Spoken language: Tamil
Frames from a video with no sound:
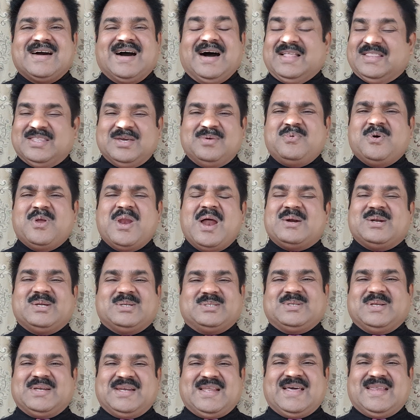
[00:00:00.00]
அதே போல்
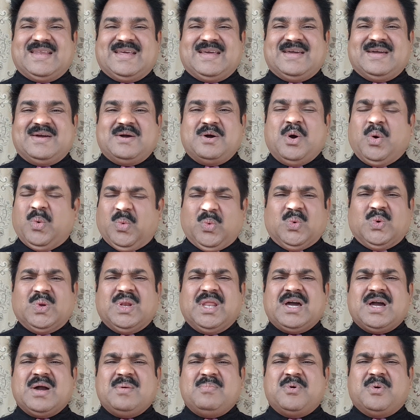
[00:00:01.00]
ஆண்டவர் சொல்கிறாரு
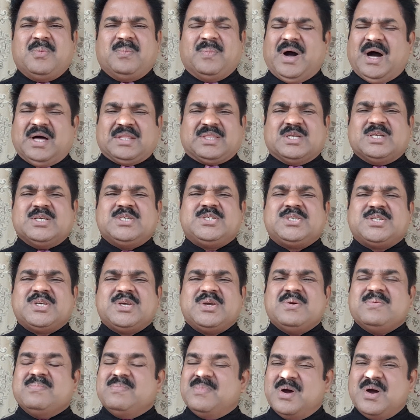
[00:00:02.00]
உலகமும் அதன்
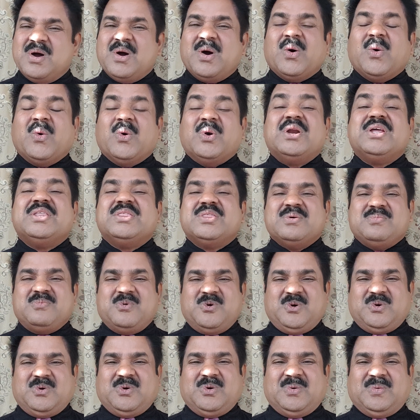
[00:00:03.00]
நிச்சயம் ஒழிந்து
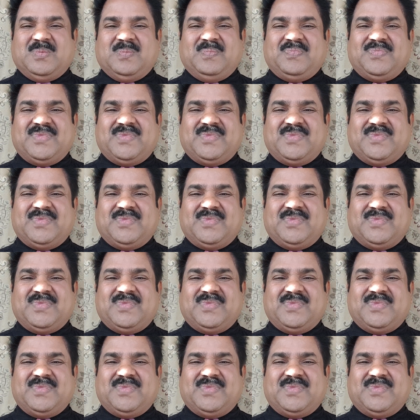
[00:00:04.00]
போகும்